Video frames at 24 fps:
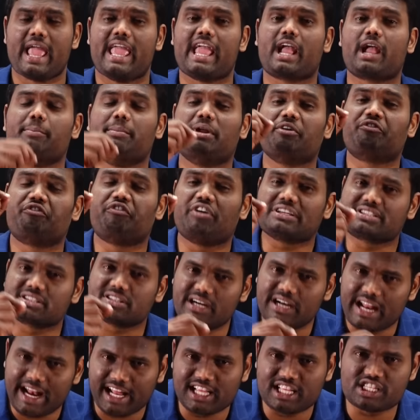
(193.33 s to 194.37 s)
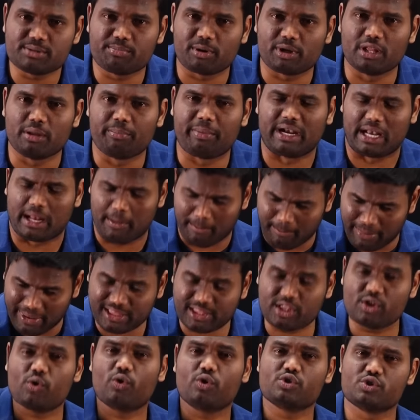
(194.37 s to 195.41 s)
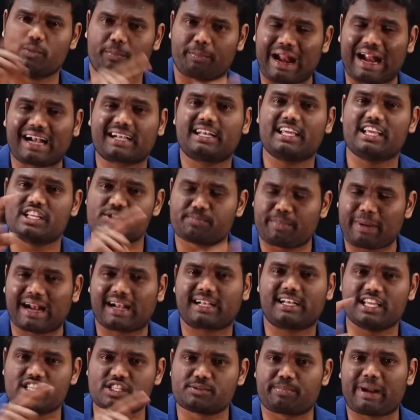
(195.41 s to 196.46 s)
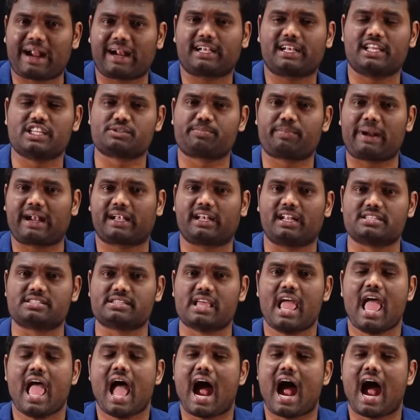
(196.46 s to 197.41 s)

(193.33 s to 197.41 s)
ఇక మీరు ఫస్ట్ డే నుంచి మొదలుపెట్టి ప్రతిరోజు ప్రాక్టీస్ ప్రాక్టీస్ ప్రాక్టీస్ ప్రాక్టీస్